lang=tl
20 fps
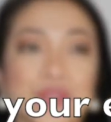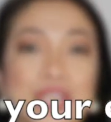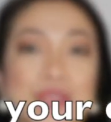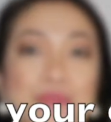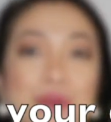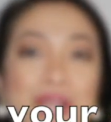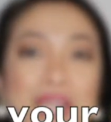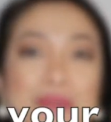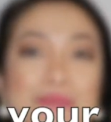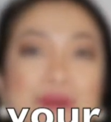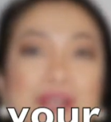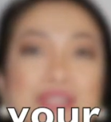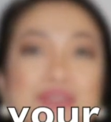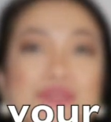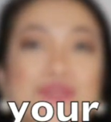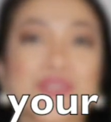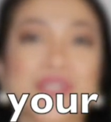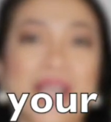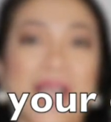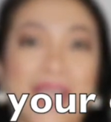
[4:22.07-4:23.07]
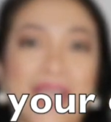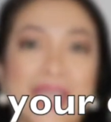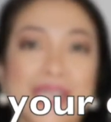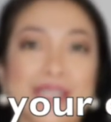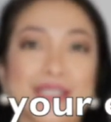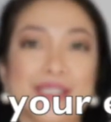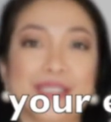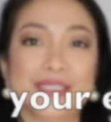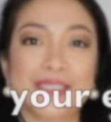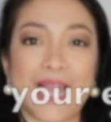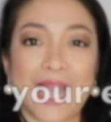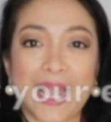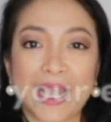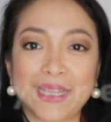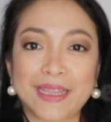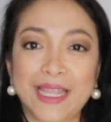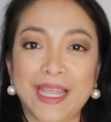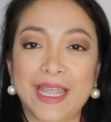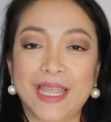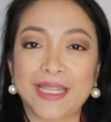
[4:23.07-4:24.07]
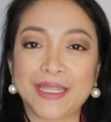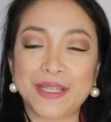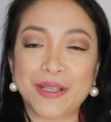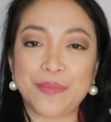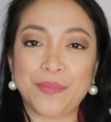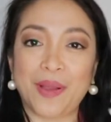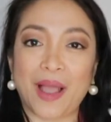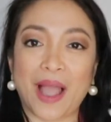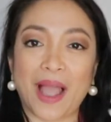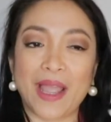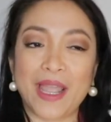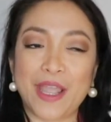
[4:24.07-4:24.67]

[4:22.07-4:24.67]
iba-iba yung cycle natin, ba diba?